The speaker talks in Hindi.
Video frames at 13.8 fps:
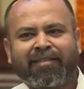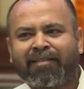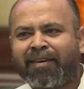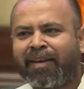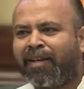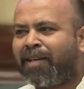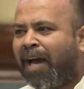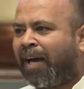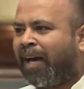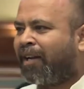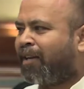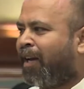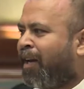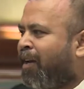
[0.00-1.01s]
कि जाकर
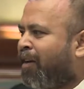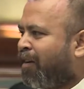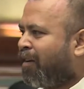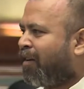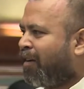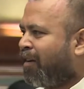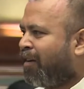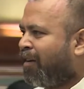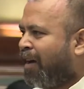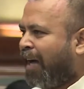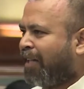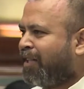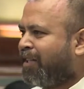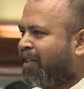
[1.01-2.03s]
के
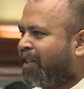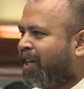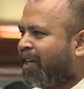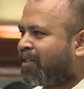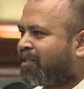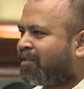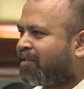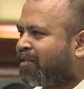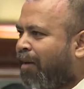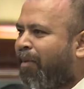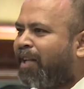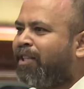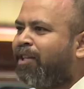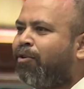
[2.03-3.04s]
गांधी जी के
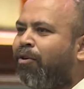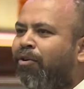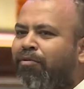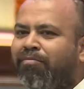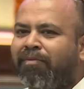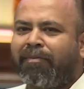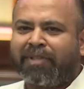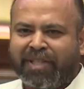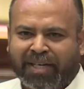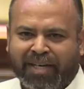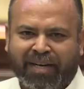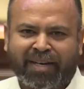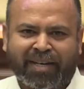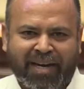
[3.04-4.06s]
समाधि को पवित्र
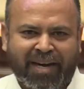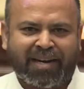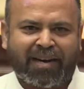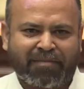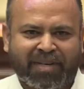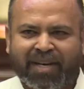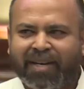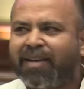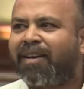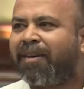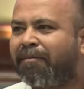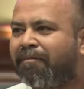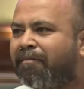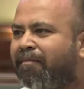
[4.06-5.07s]
करने का काम करेंगे
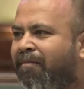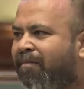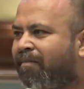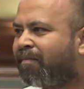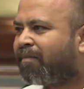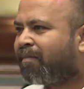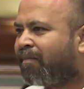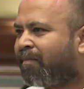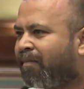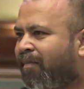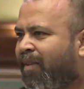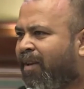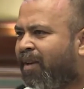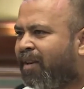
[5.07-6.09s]

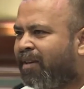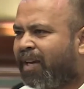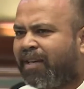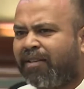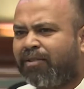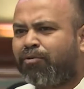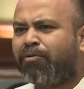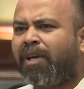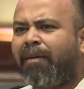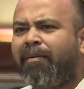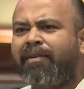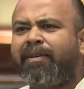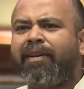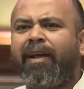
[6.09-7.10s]
ये किस दुनिया
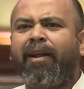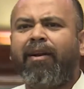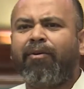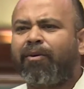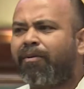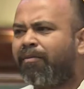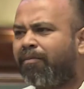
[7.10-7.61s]
में जी रहे हैं लोग